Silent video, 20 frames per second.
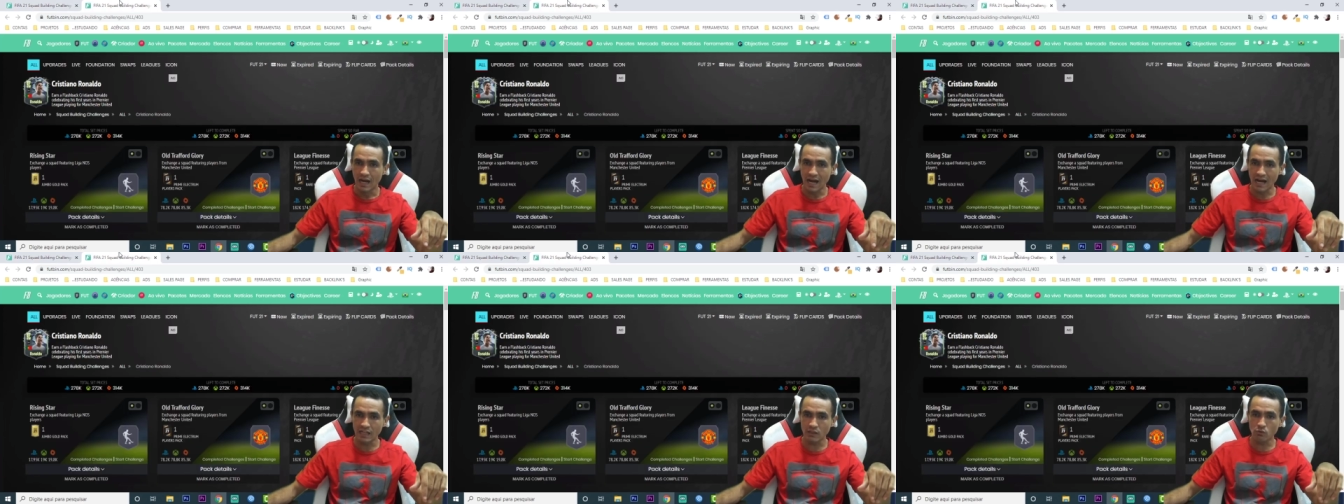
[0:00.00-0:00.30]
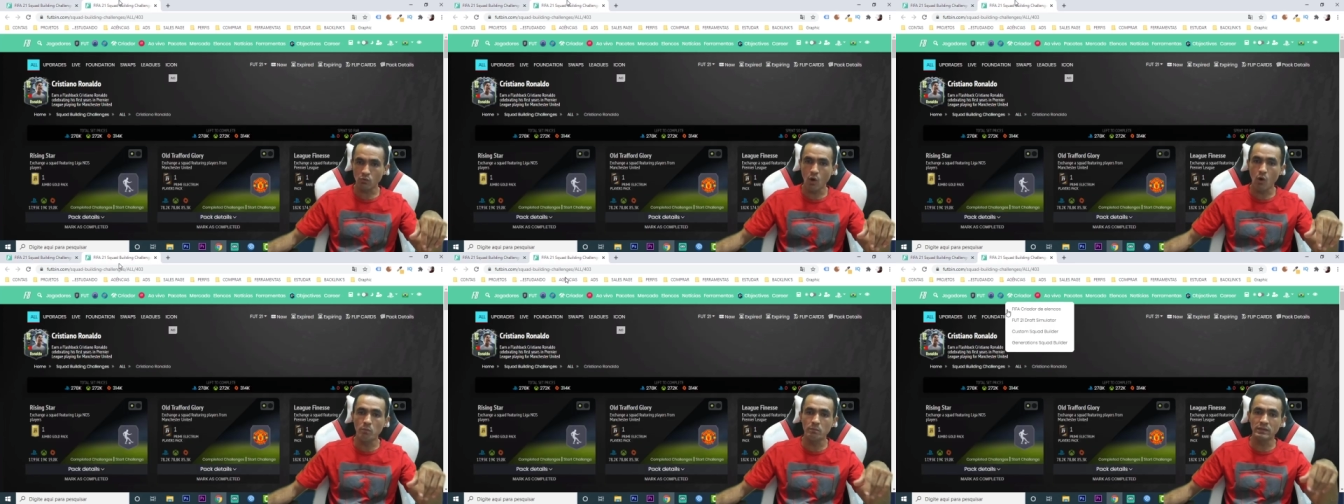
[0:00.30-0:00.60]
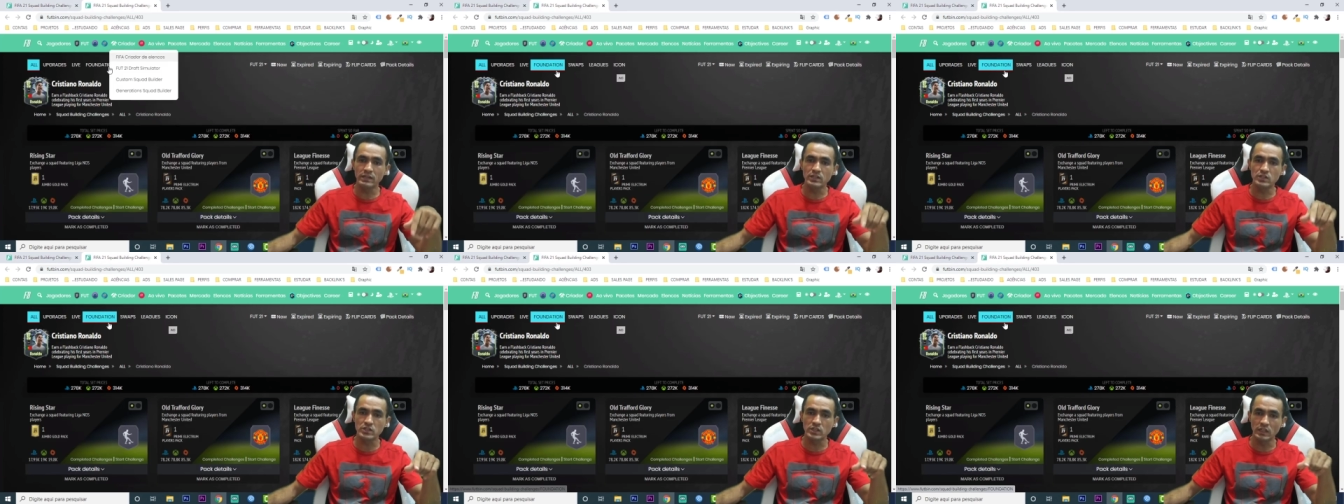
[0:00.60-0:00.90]

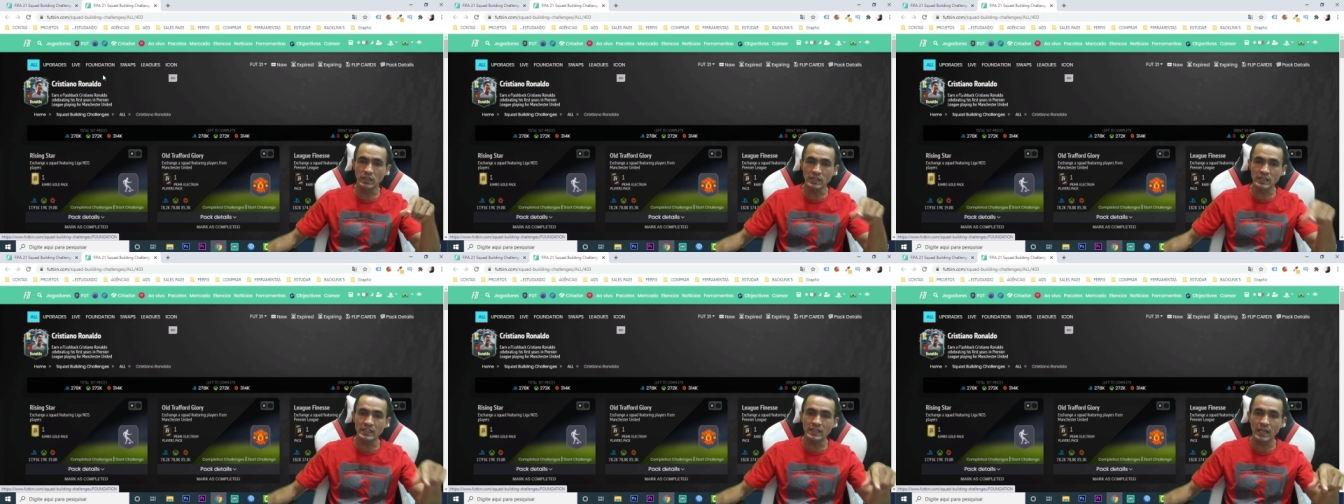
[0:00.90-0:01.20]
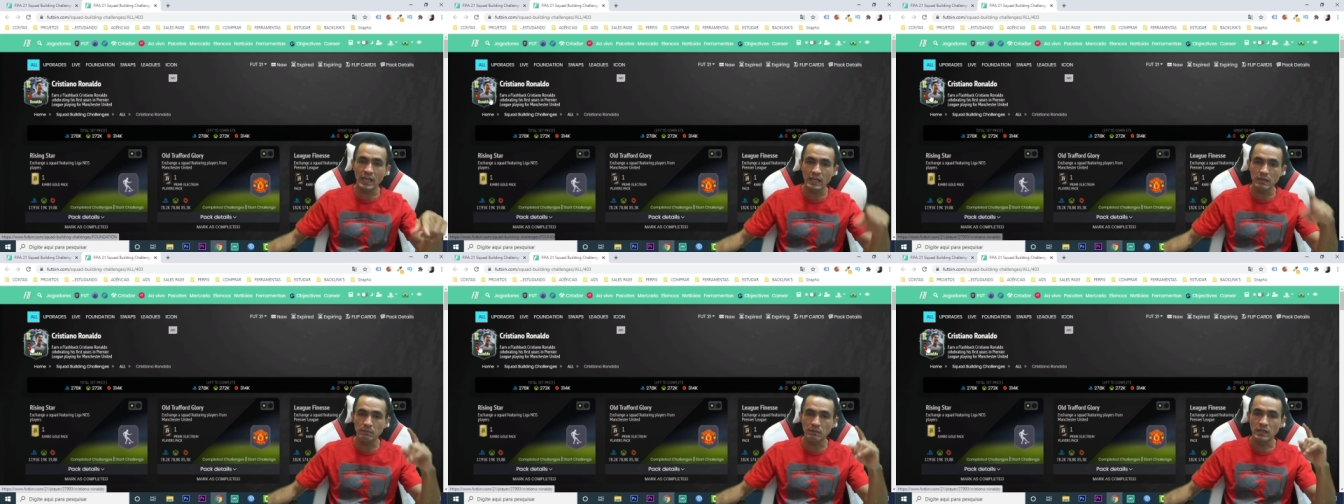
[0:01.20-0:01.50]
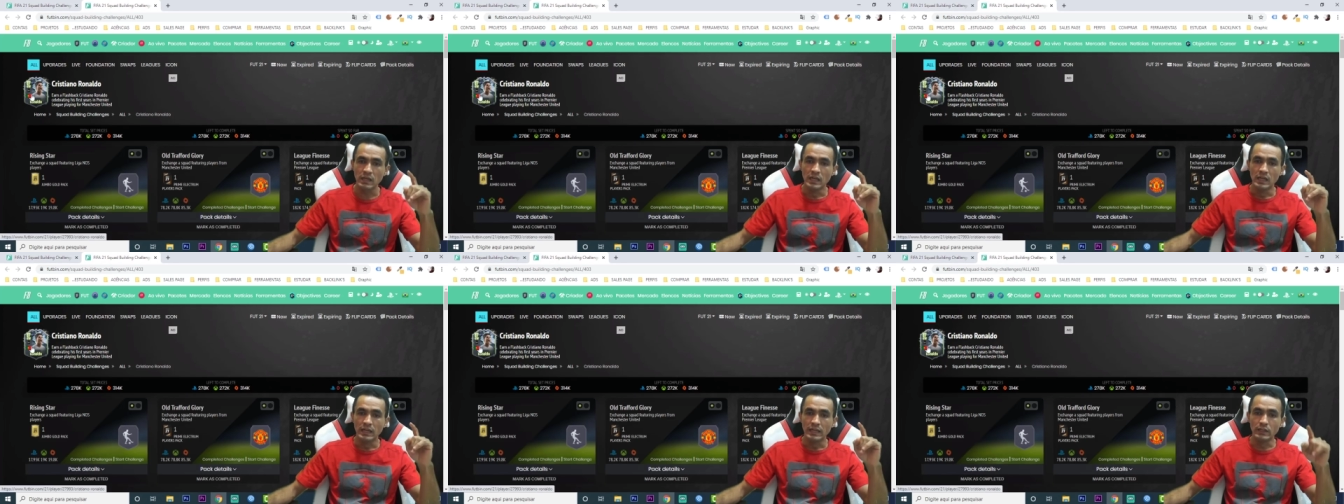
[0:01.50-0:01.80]
atualmente em
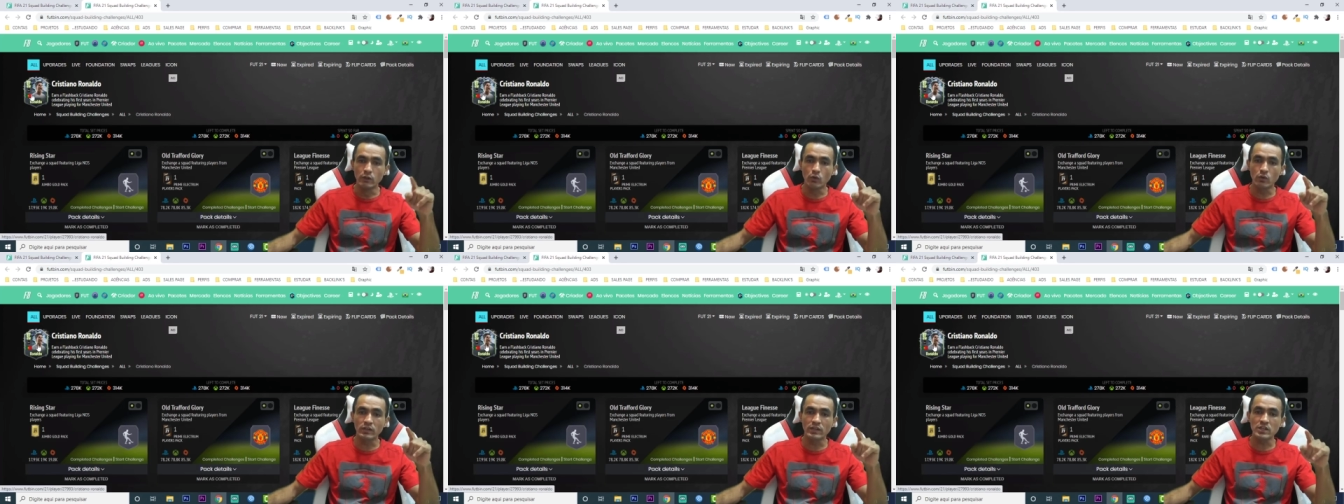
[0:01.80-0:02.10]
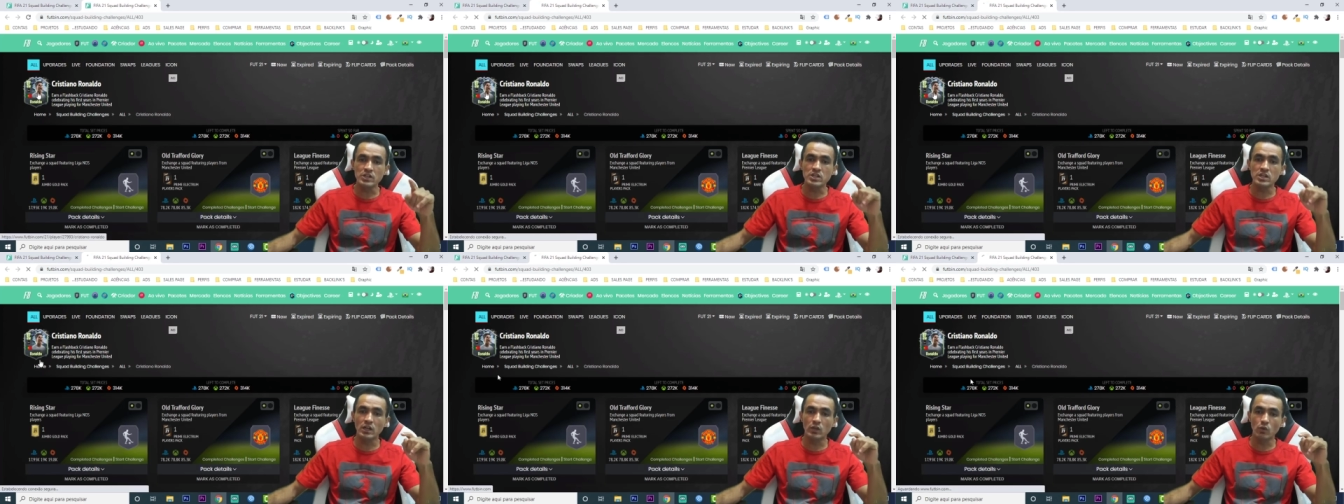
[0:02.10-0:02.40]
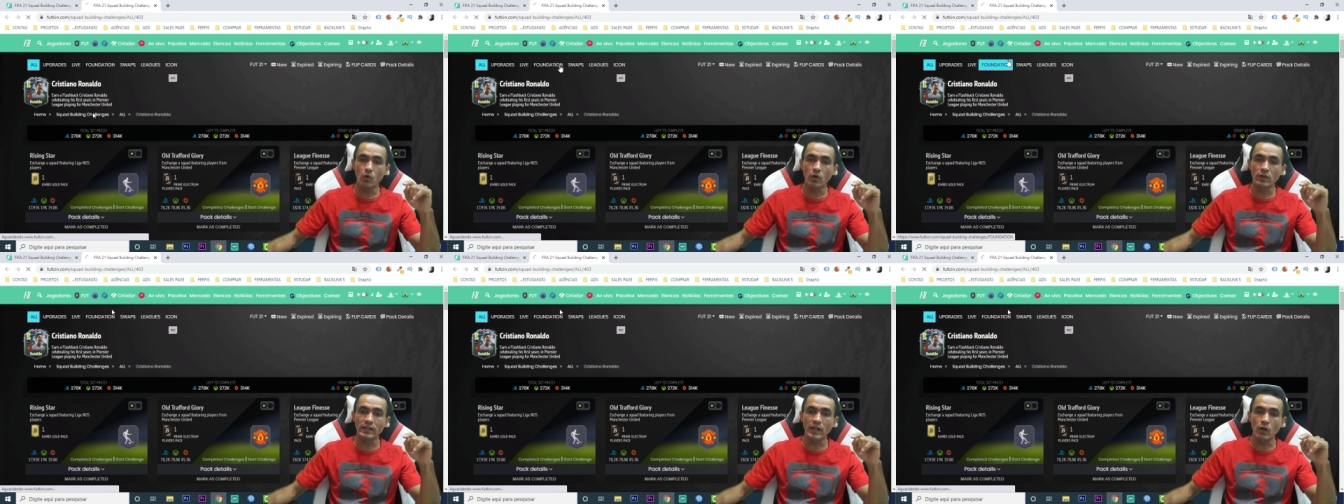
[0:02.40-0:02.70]
game e o
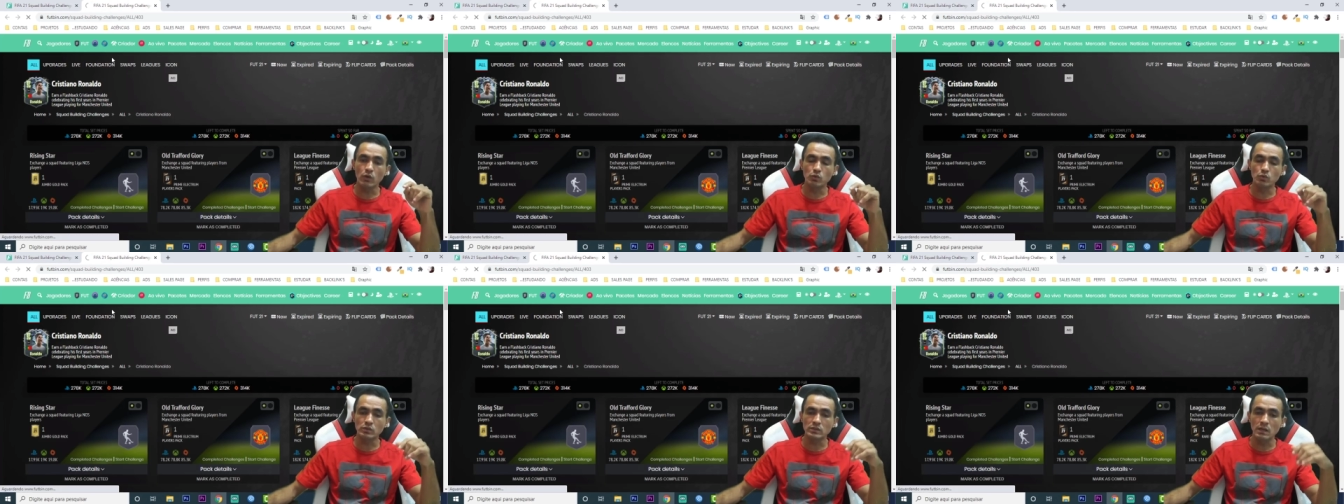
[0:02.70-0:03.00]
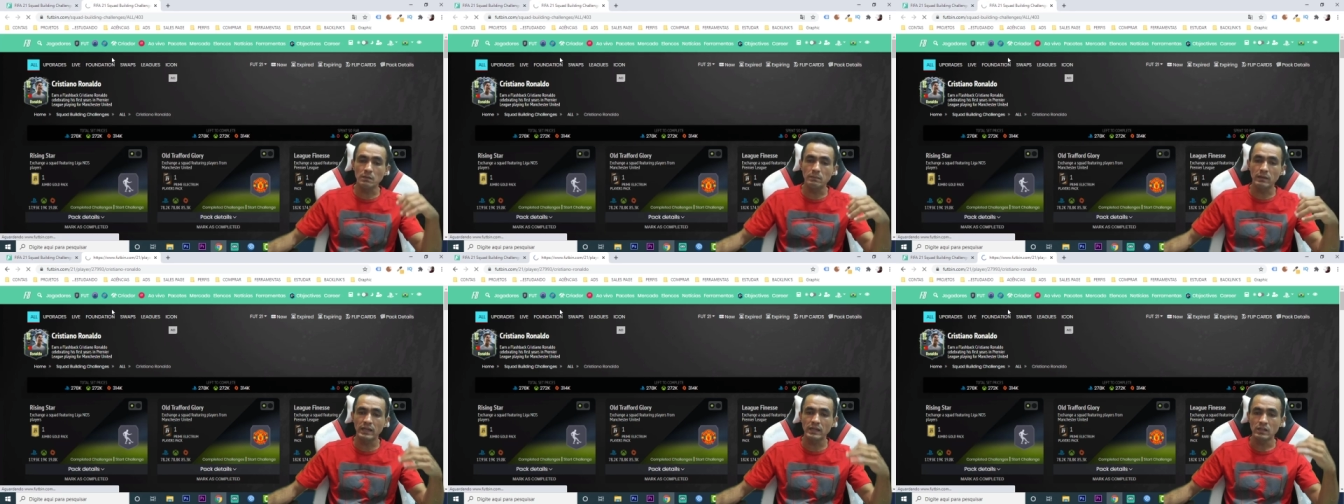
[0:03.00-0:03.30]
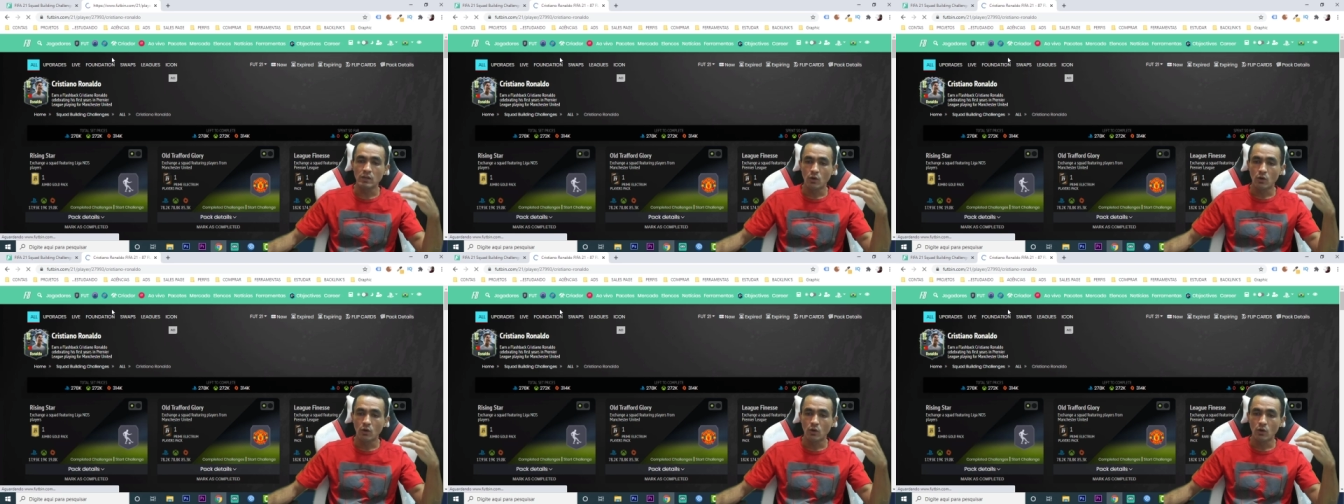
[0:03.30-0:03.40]
Cristiano Ronaldo também